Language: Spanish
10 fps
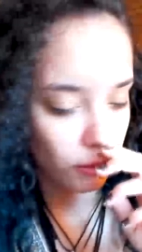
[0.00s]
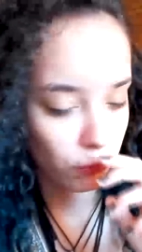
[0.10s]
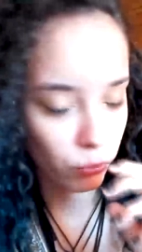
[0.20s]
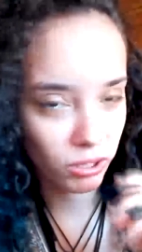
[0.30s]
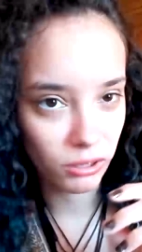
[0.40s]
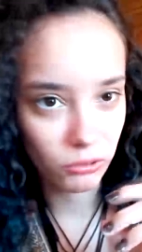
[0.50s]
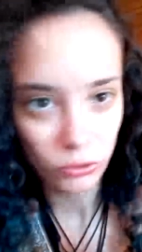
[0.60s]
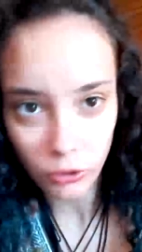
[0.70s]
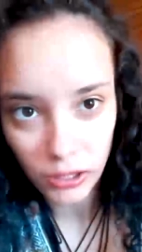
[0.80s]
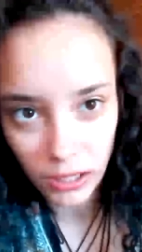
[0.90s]
Pues yo
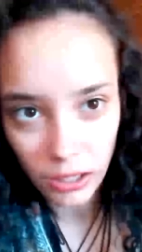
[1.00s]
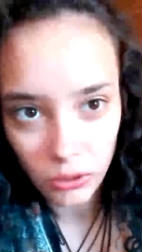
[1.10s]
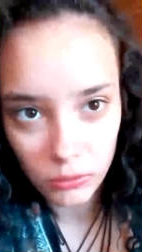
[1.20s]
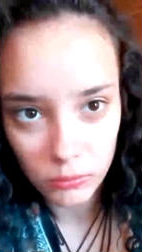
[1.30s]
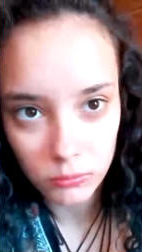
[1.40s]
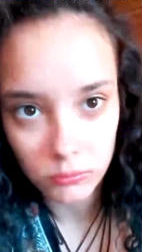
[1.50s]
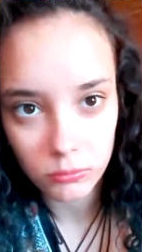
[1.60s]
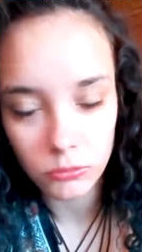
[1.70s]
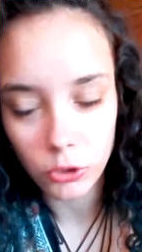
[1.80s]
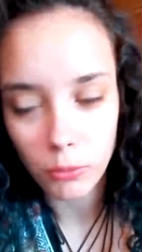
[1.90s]
lo que hago
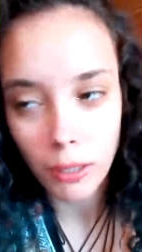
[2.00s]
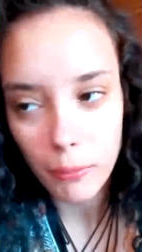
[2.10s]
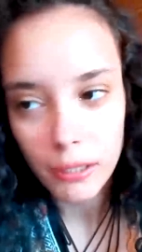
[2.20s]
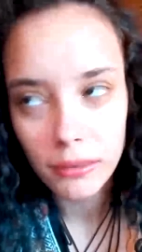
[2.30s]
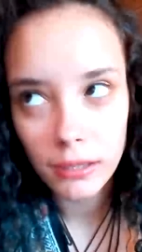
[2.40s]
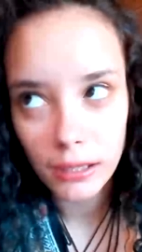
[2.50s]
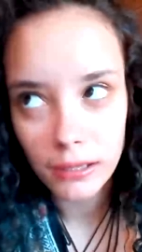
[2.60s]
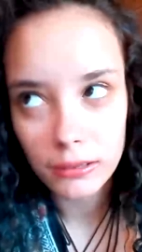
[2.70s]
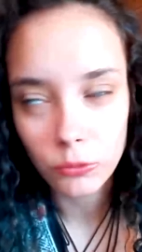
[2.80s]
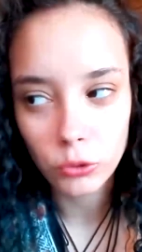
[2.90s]
normalmente
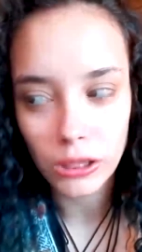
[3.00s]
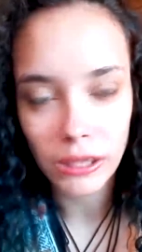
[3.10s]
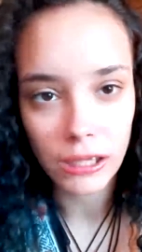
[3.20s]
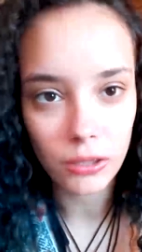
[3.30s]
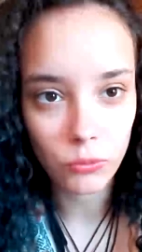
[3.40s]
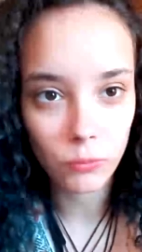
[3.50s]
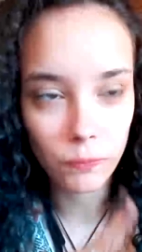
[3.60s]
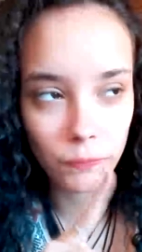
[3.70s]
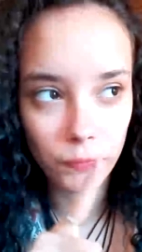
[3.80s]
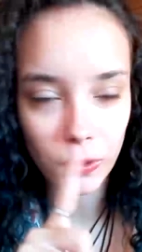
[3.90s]
es utilizar
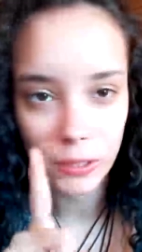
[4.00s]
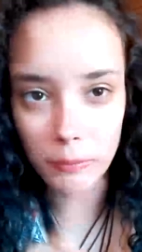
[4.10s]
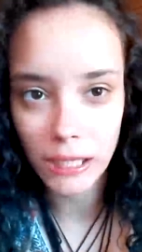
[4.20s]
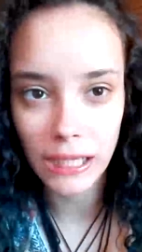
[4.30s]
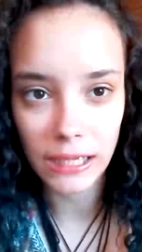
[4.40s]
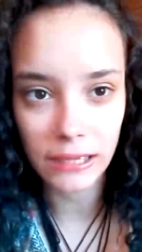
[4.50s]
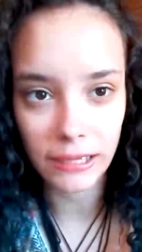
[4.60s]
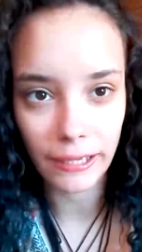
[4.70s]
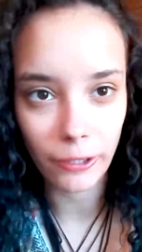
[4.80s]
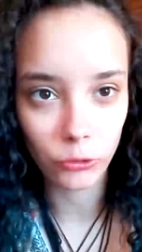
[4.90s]
una mascarilla
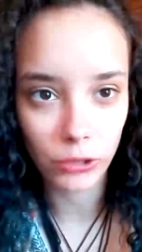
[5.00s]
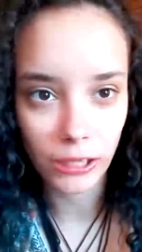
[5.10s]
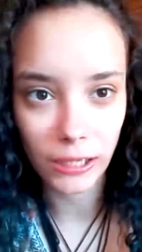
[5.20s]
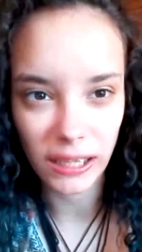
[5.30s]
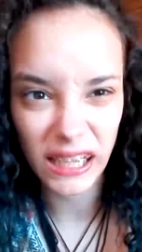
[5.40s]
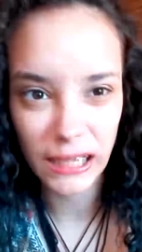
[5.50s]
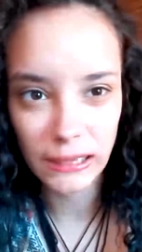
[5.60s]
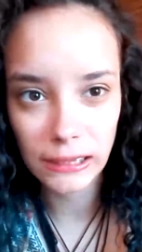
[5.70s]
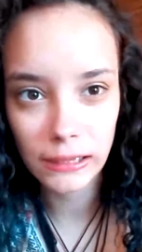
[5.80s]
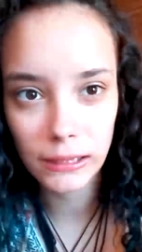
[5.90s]
que contenga
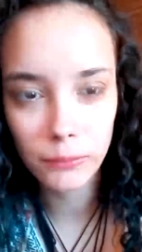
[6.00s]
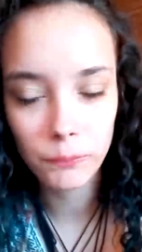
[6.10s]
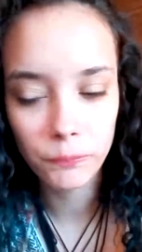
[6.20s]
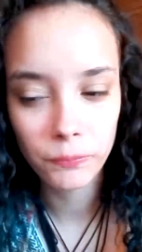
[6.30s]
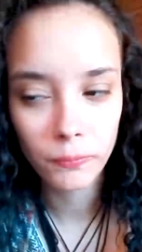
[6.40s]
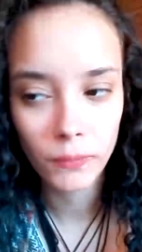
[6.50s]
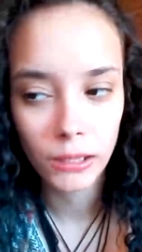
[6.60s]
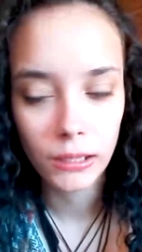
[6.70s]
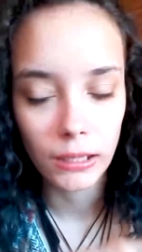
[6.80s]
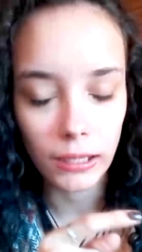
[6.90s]
queratina
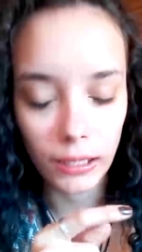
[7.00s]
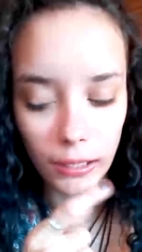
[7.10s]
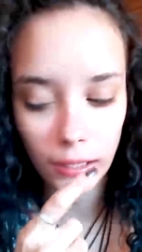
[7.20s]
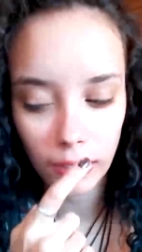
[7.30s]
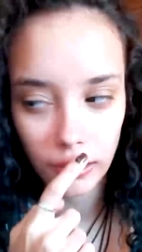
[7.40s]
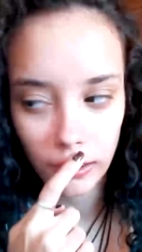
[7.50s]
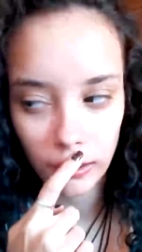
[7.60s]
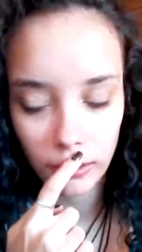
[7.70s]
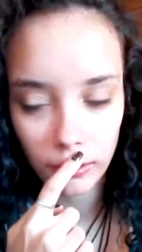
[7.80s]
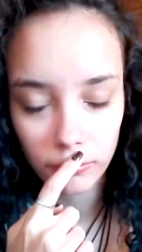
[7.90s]

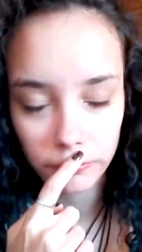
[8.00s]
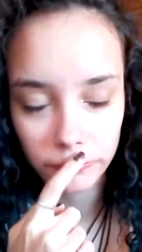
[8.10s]
eh,